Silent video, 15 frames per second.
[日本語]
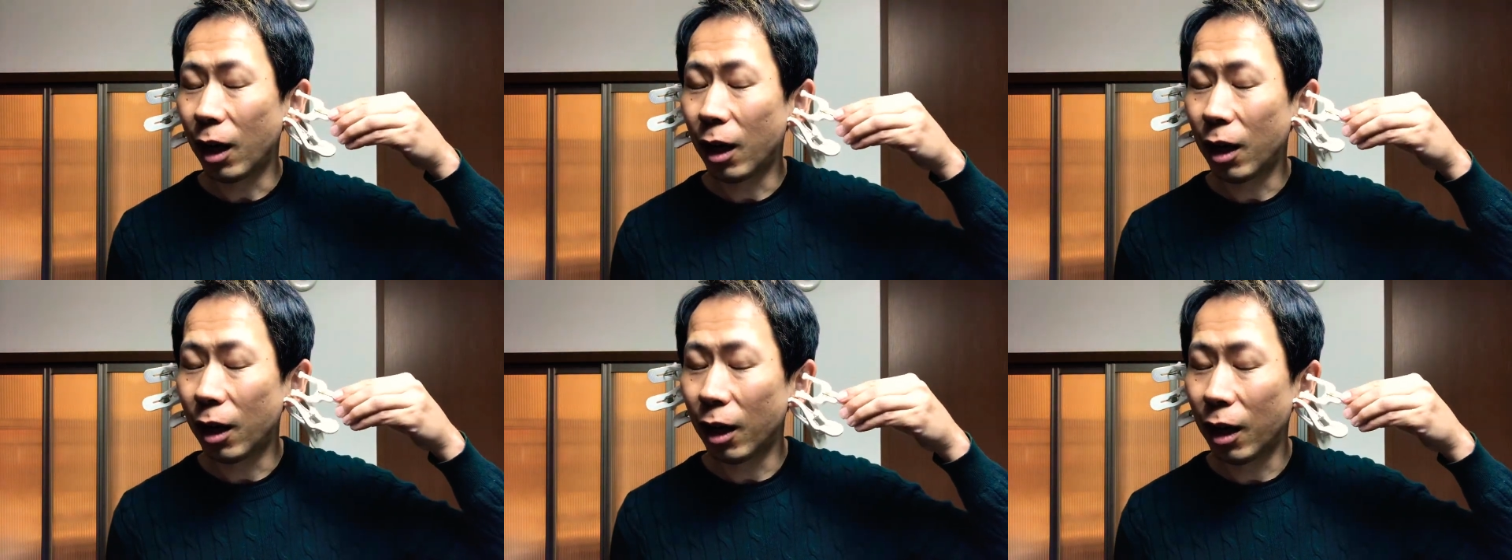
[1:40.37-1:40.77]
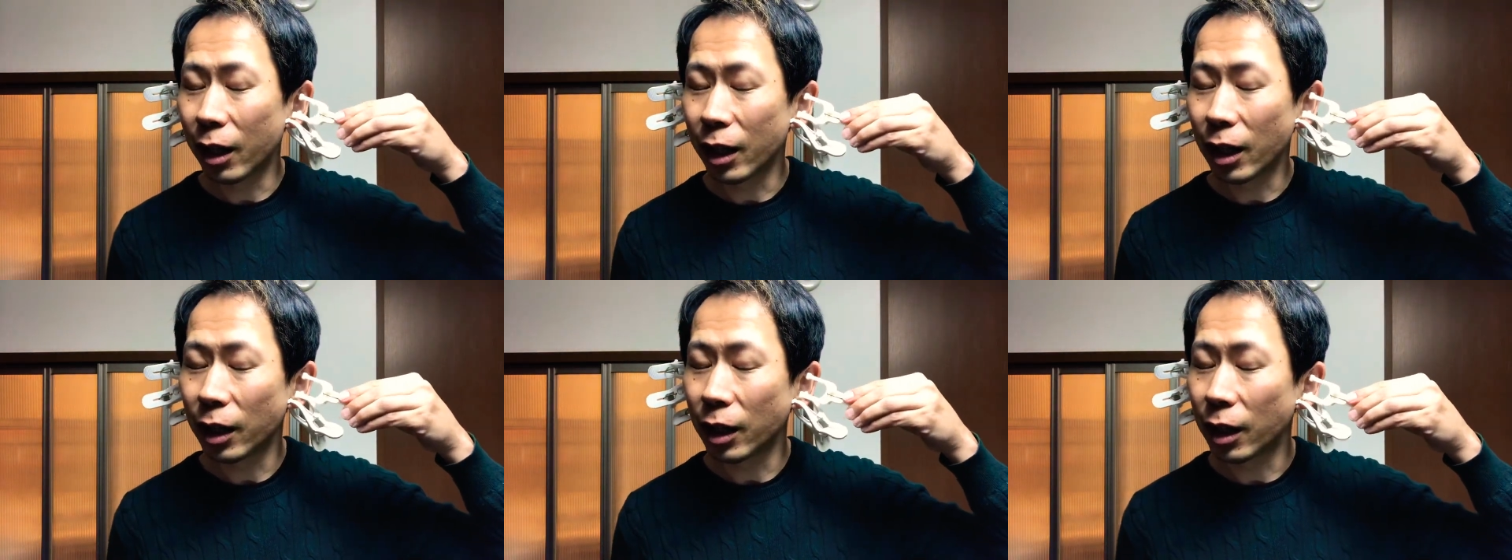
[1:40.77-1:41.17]
ああ
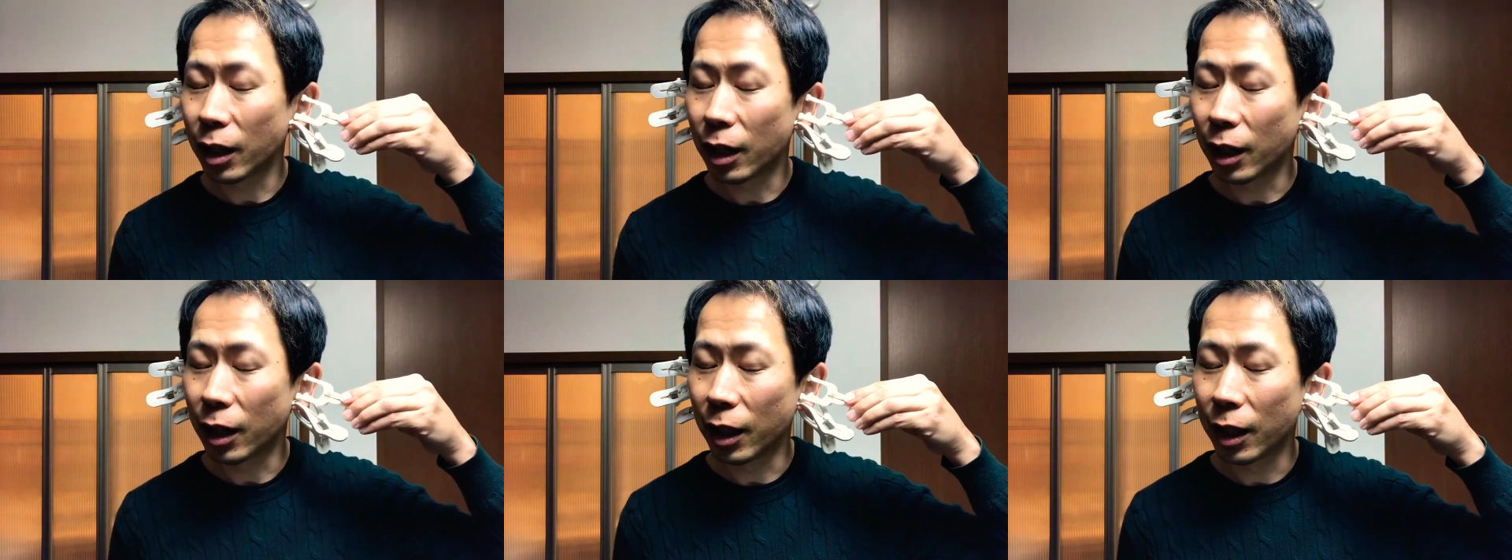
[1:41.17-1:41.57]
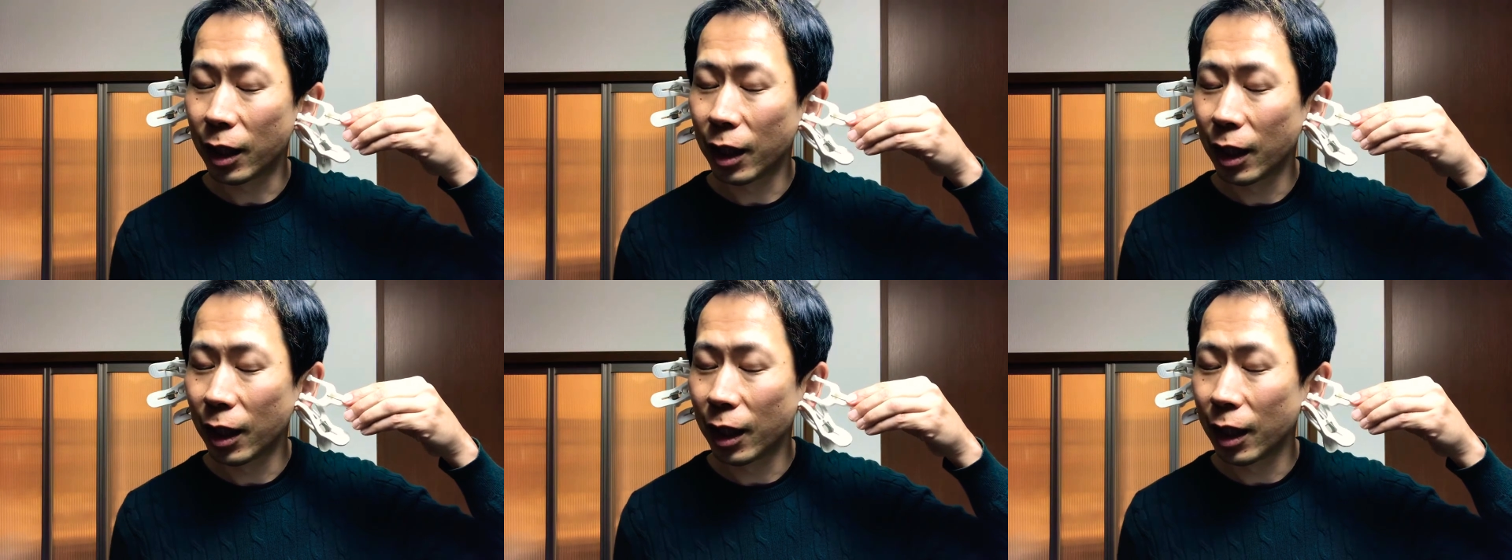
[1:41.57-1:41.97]

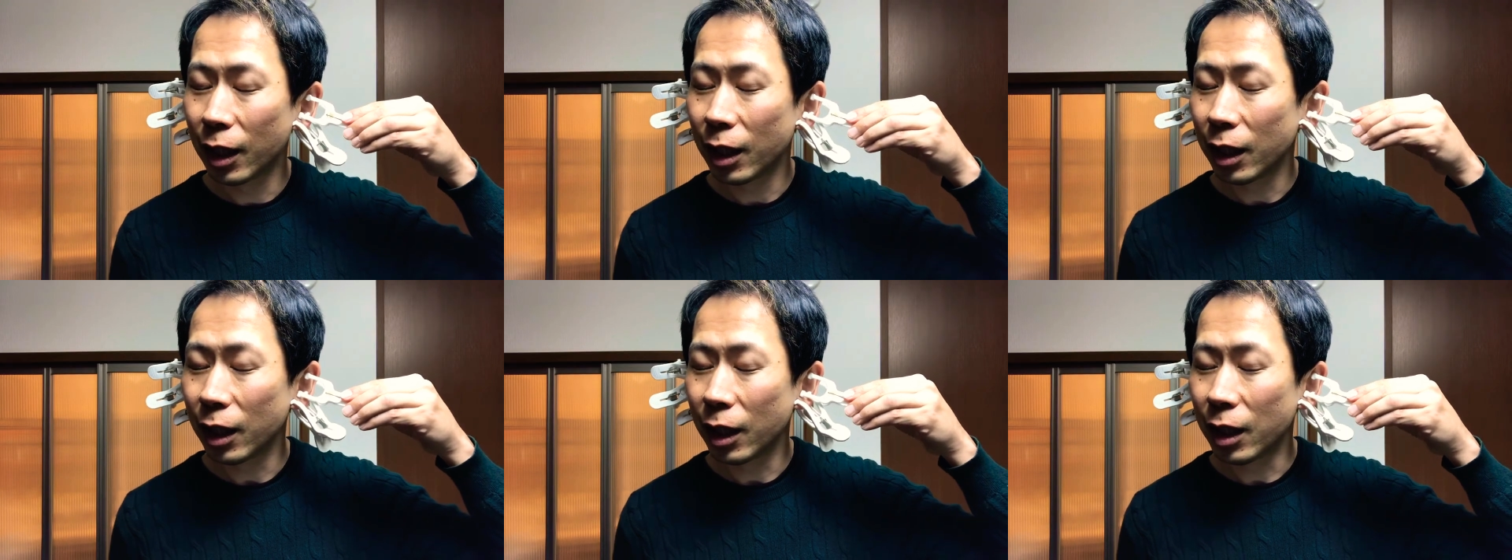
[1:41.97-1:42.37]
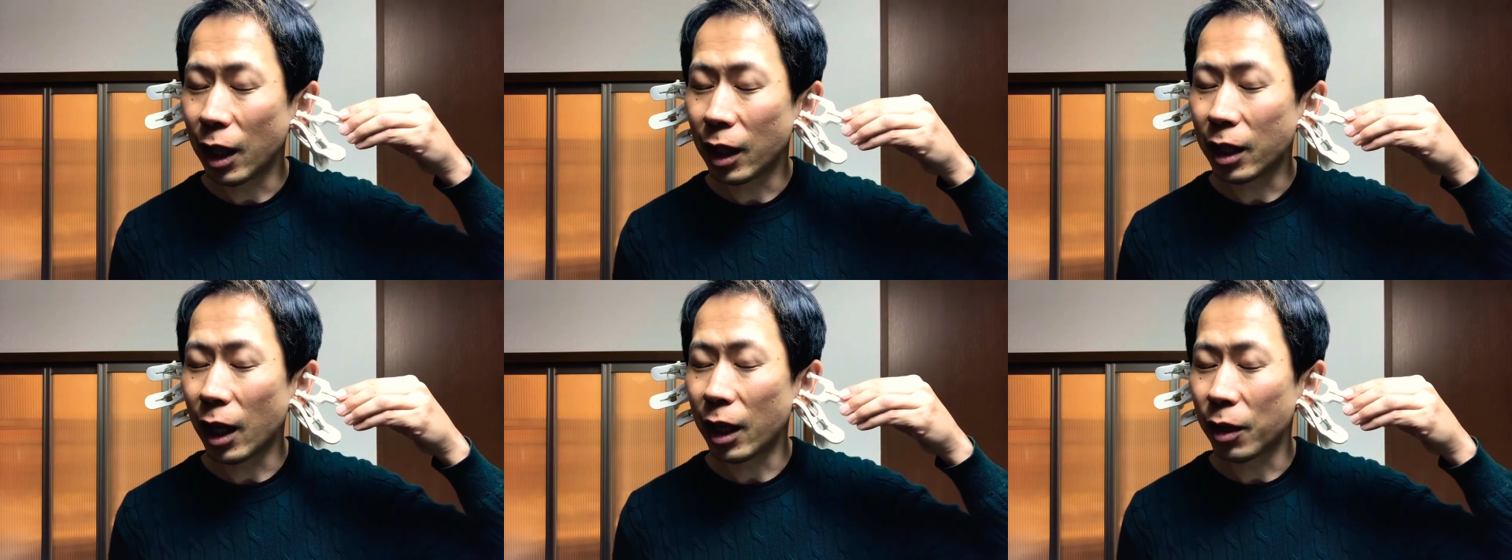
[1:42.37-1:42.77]
痛い
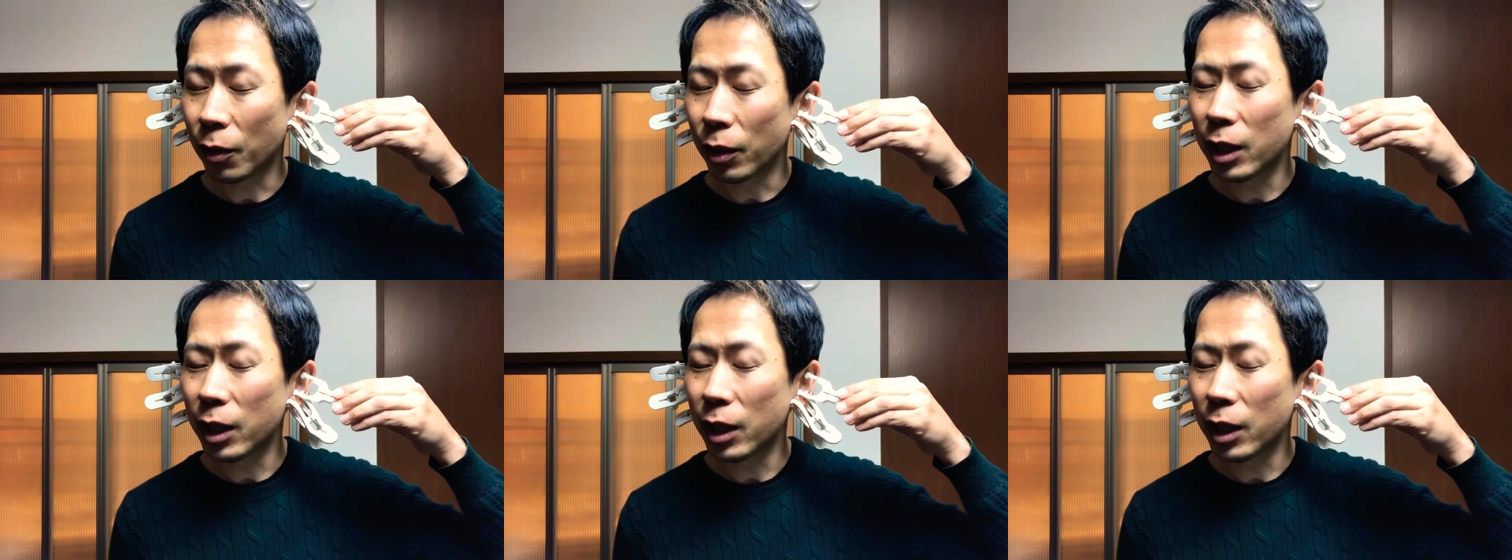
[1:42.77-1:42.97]
痛い痛いいや痛いよ